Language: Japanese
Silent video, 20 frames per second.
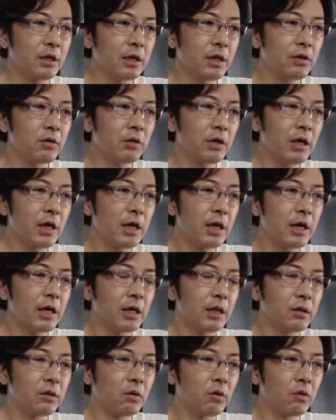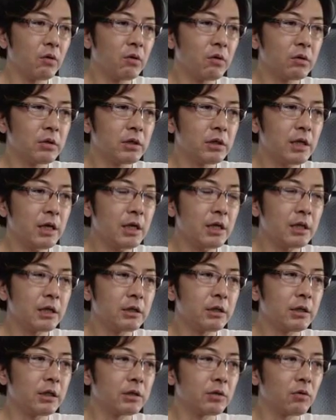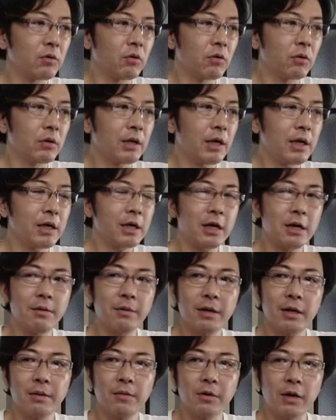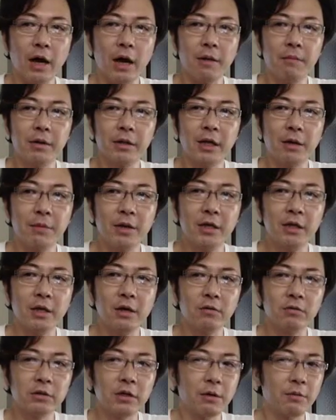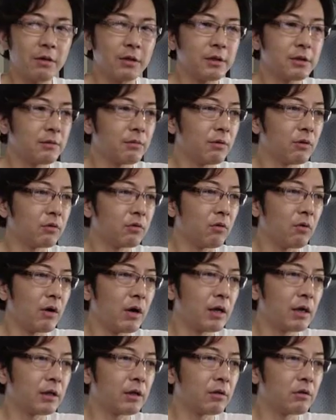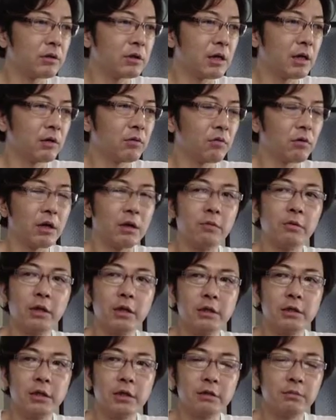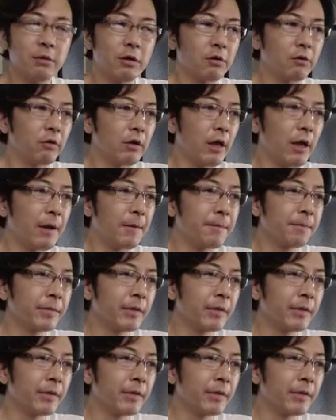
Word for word: なので、えーと、としっかりですねその誰から学ぶか、まあ、ダメンターを捕まえてしまうとあなたの時間とお金を無駄にしてしまうので